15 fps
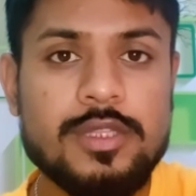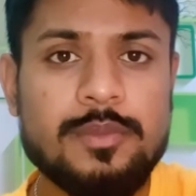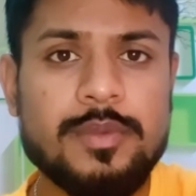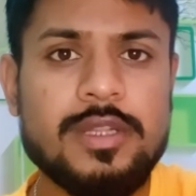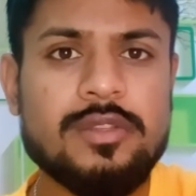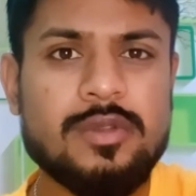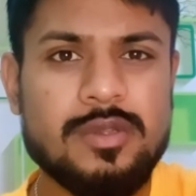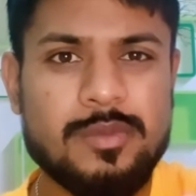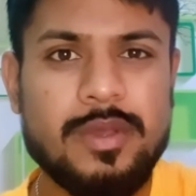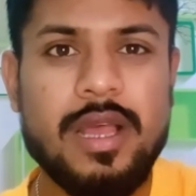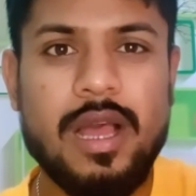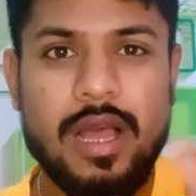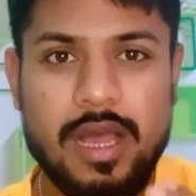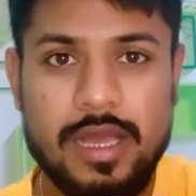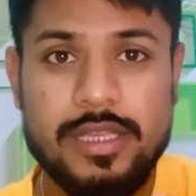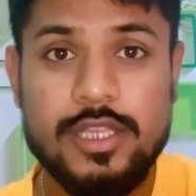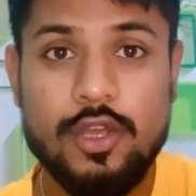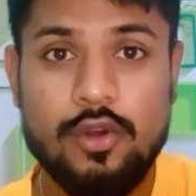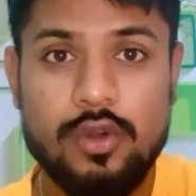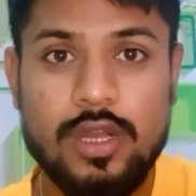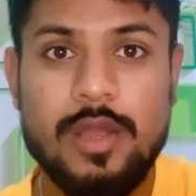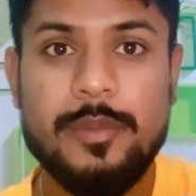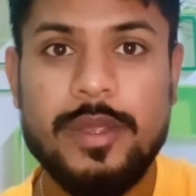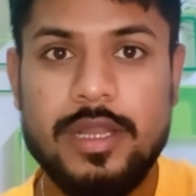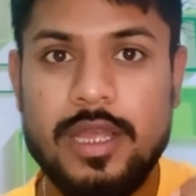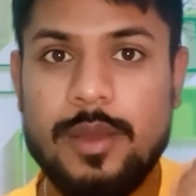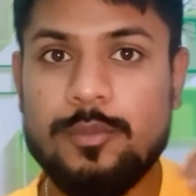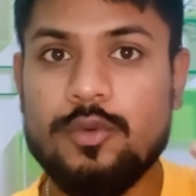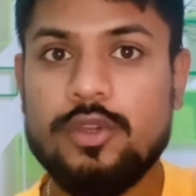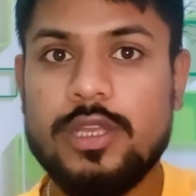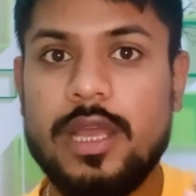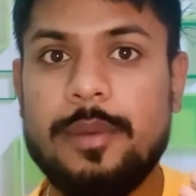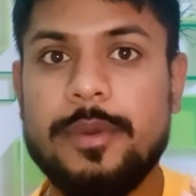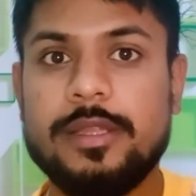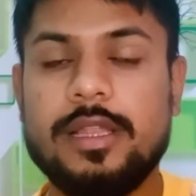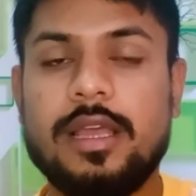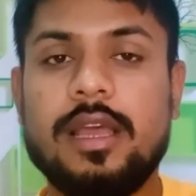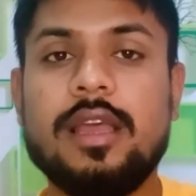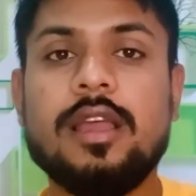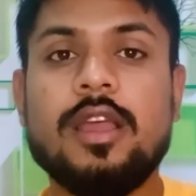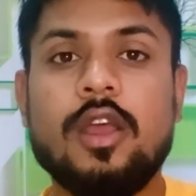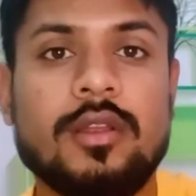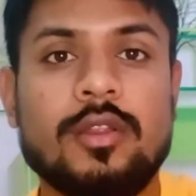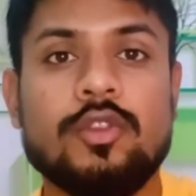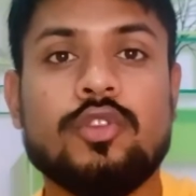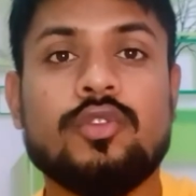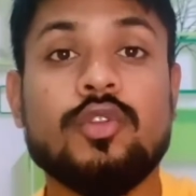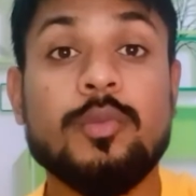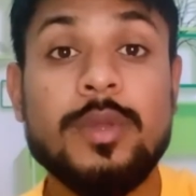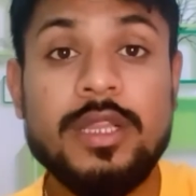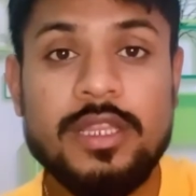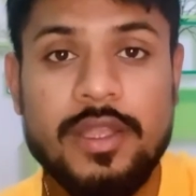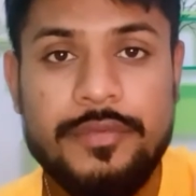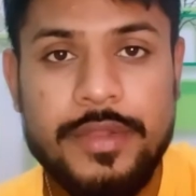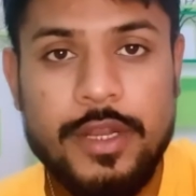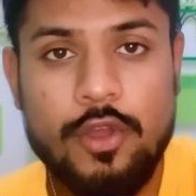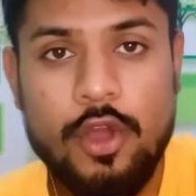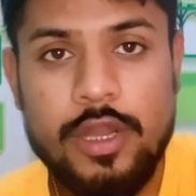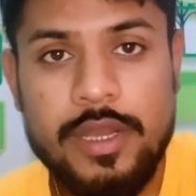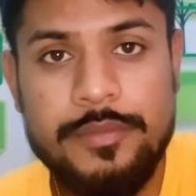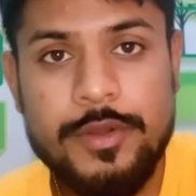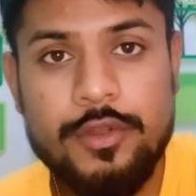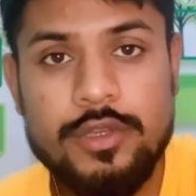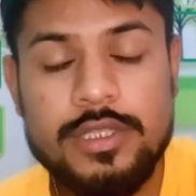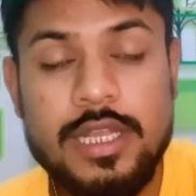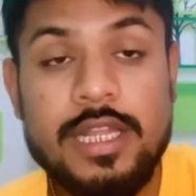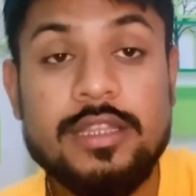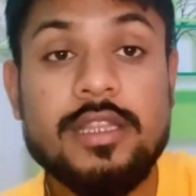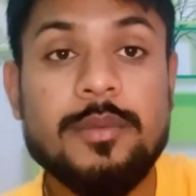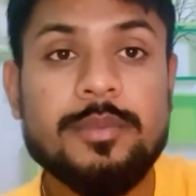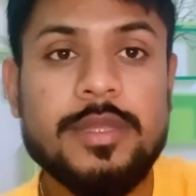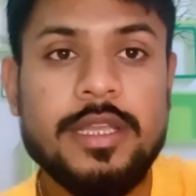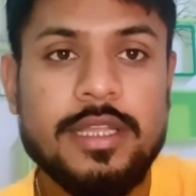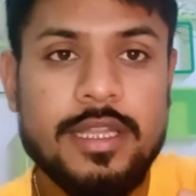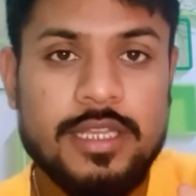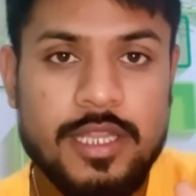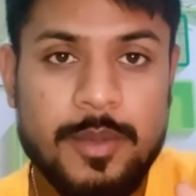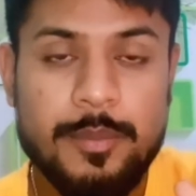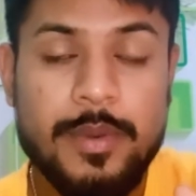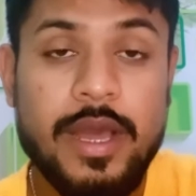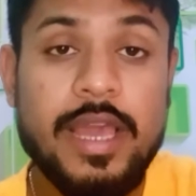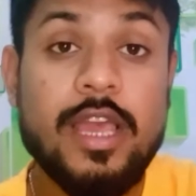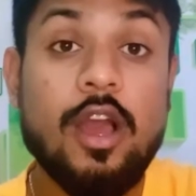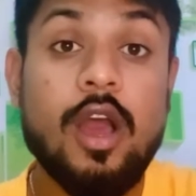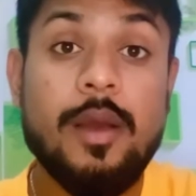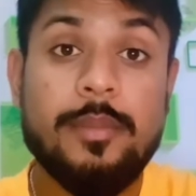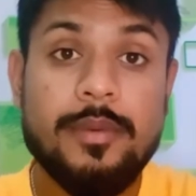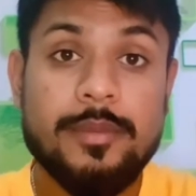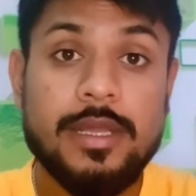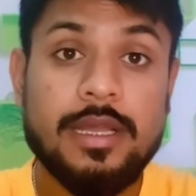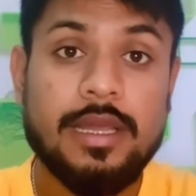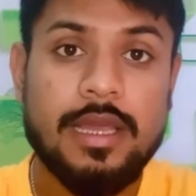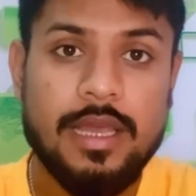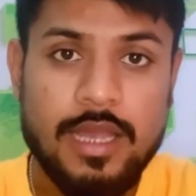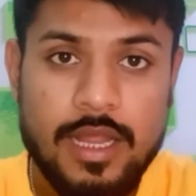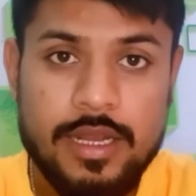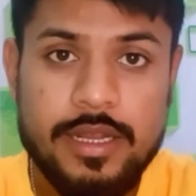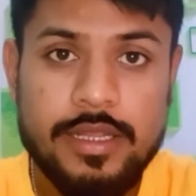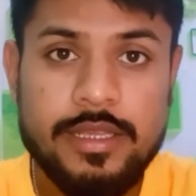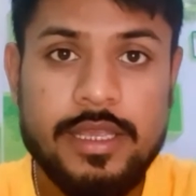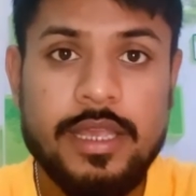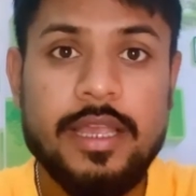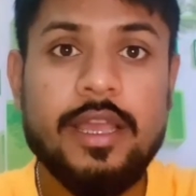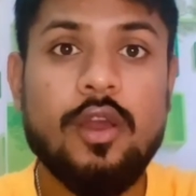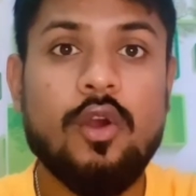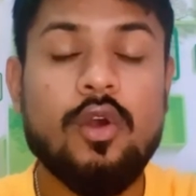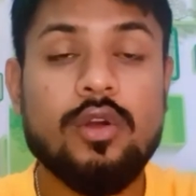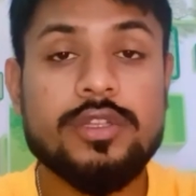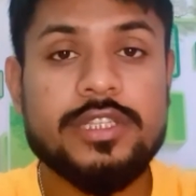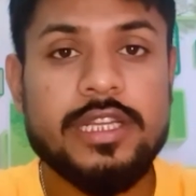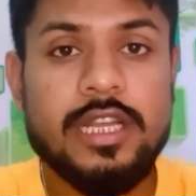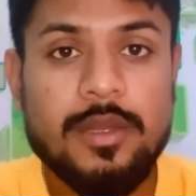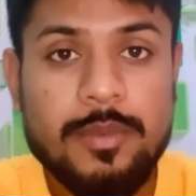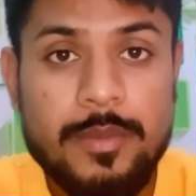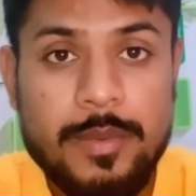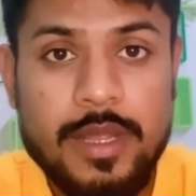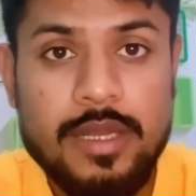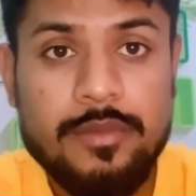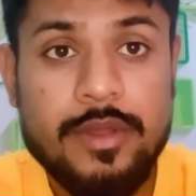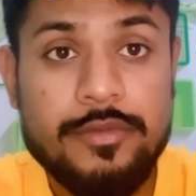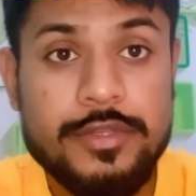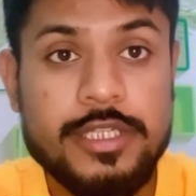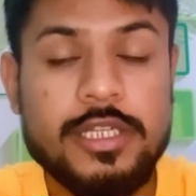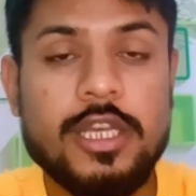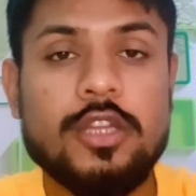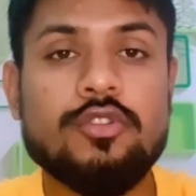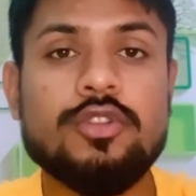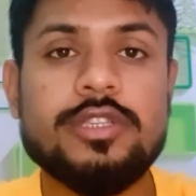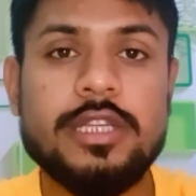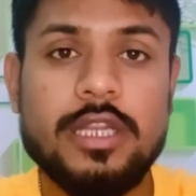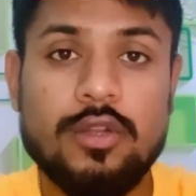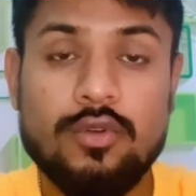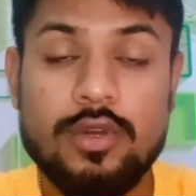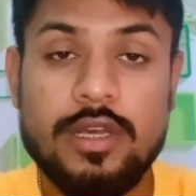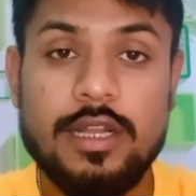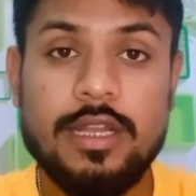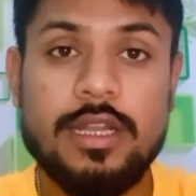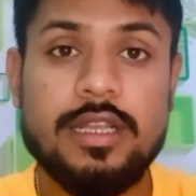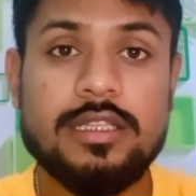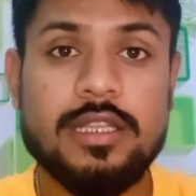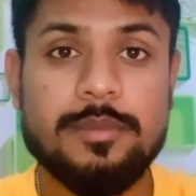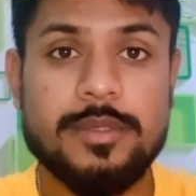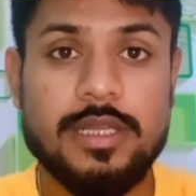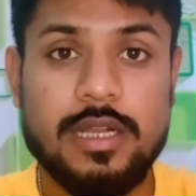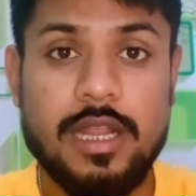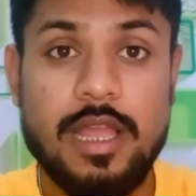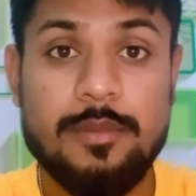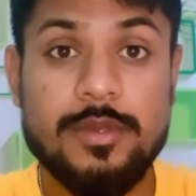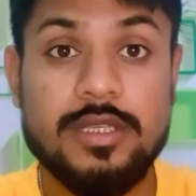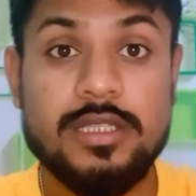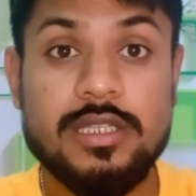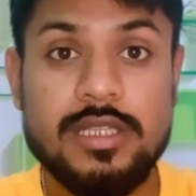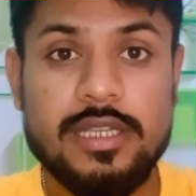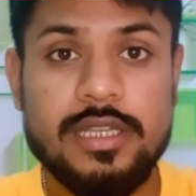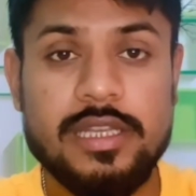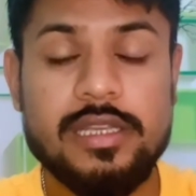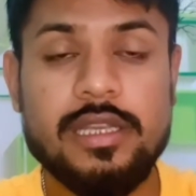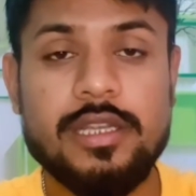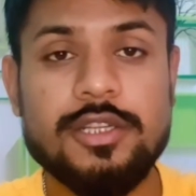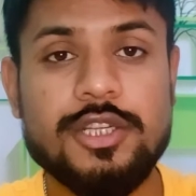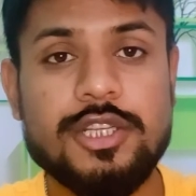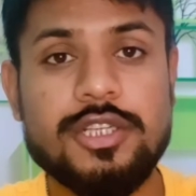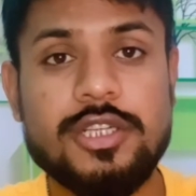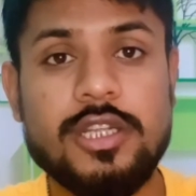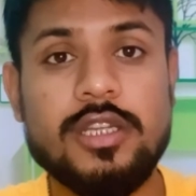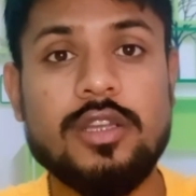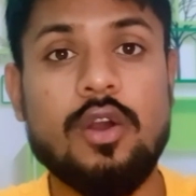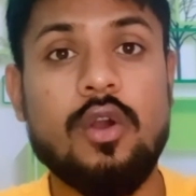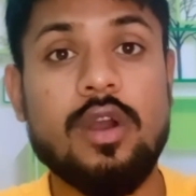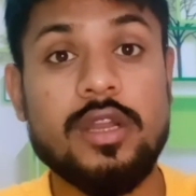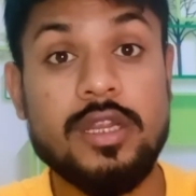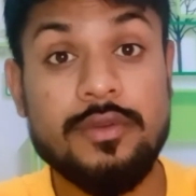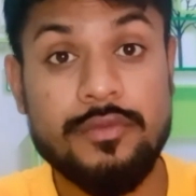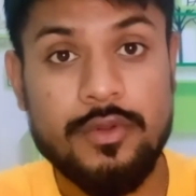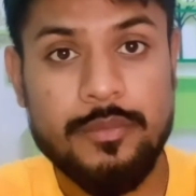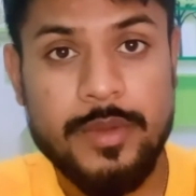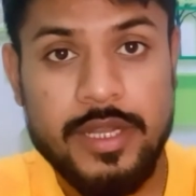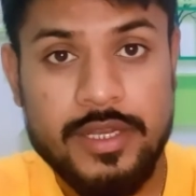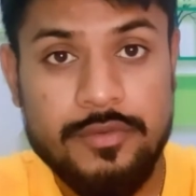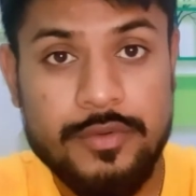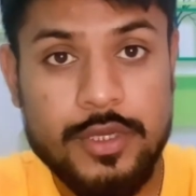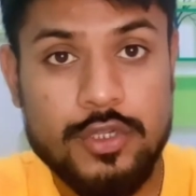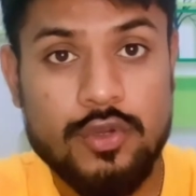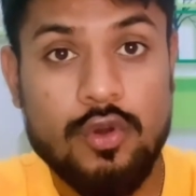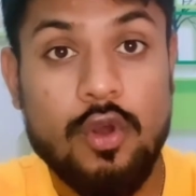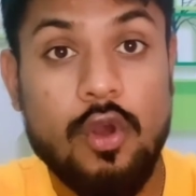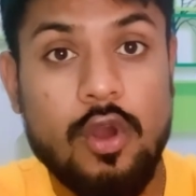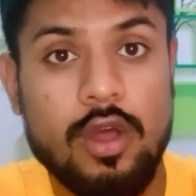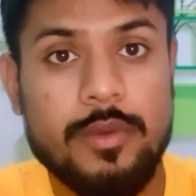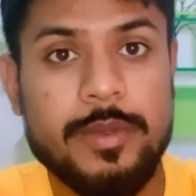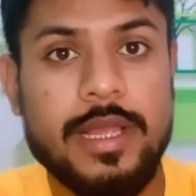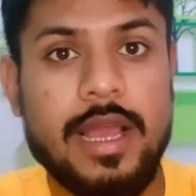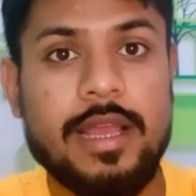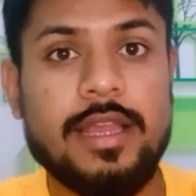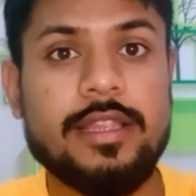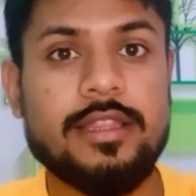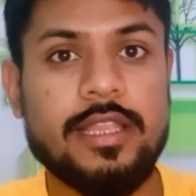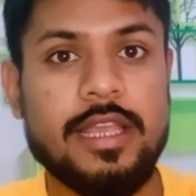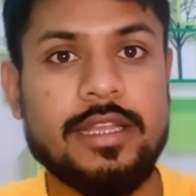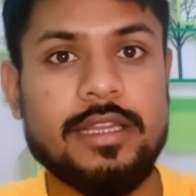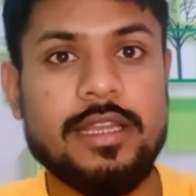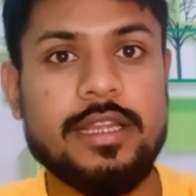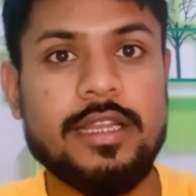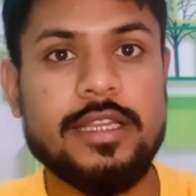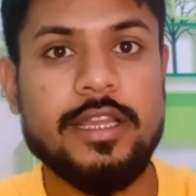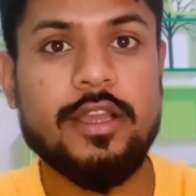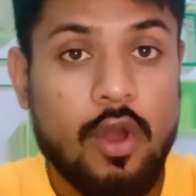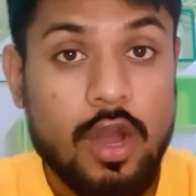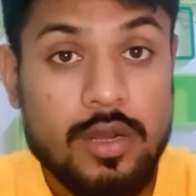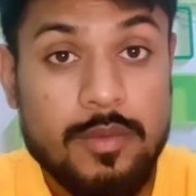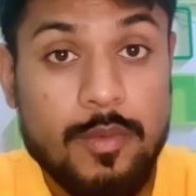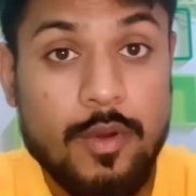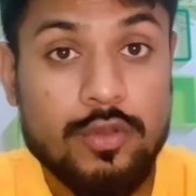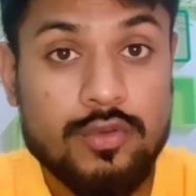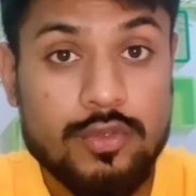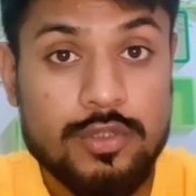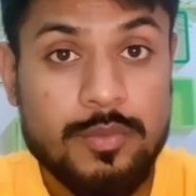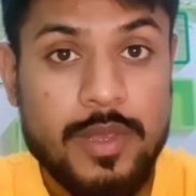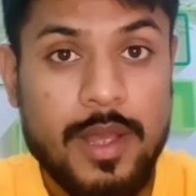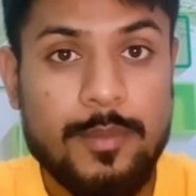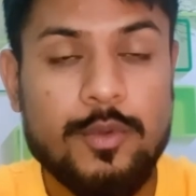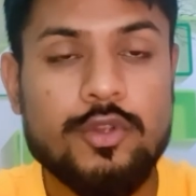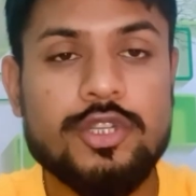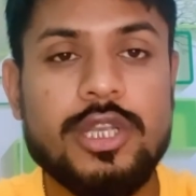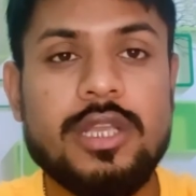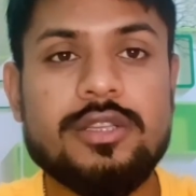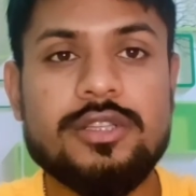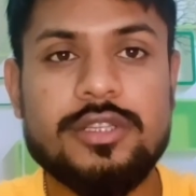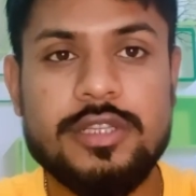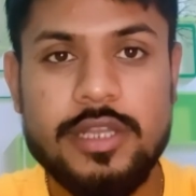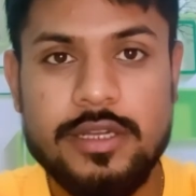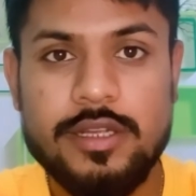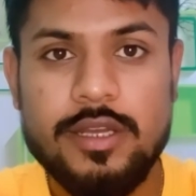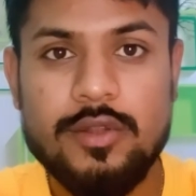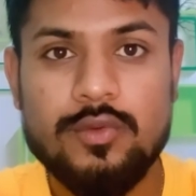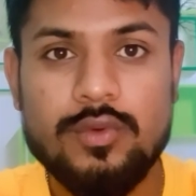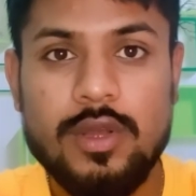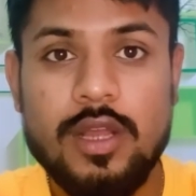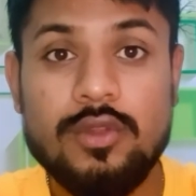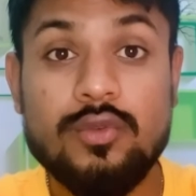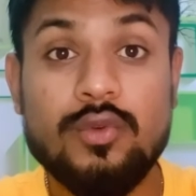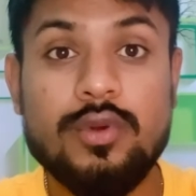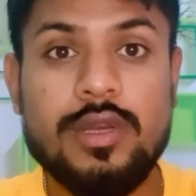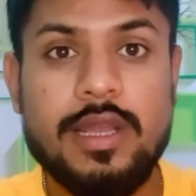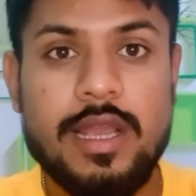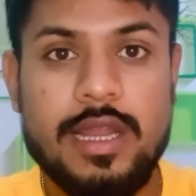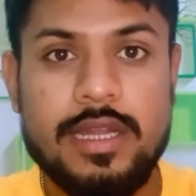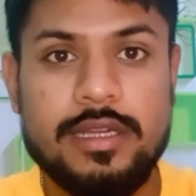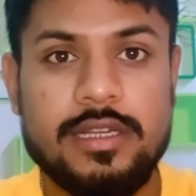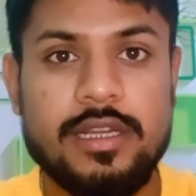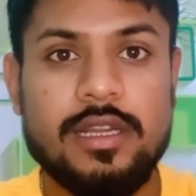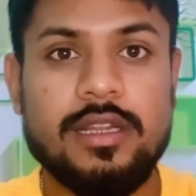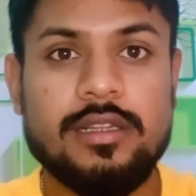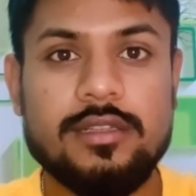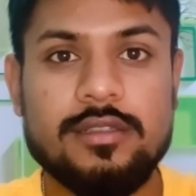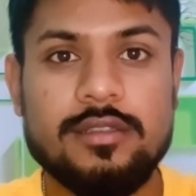सिंपली समझ में आ गया होगा मैंने आपको क्या बताया है तो मिलते फिर एक और नई वीडियो के साथ तब तक के लिए बाय आप अपना ख्याल रखें और चैनल पर पहली बार विजिट करें तो चैनल को कर लेना सब्सक्राइब इसी तरीके के इंटरेस्टिंग और इन्फॉर्मेटिव वीडियो और भी आगे देखने के लिए और भी बहुत कुछ मैं आप लोगों के साथ शेयर करूंगा तो कनेक्ट रहें